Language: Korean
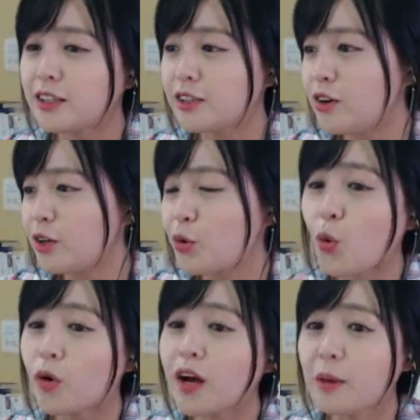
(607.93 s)
그거는
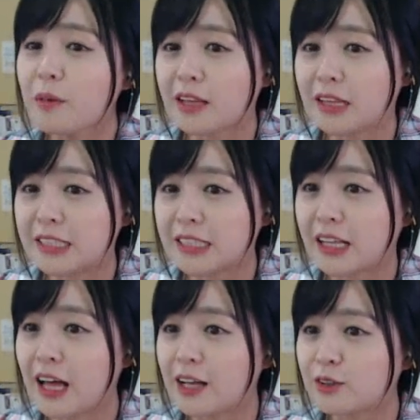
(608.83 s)
공감이 안
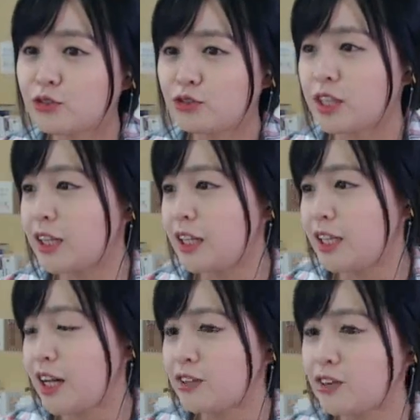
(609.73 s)
되잖아. 둘 다
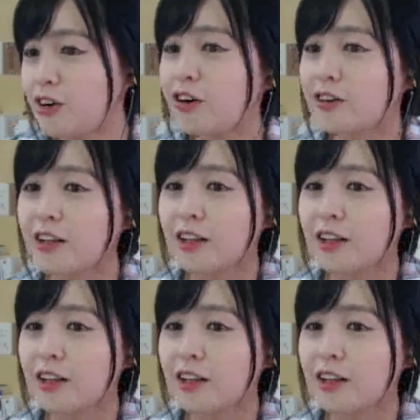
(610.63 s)
띠라는 건.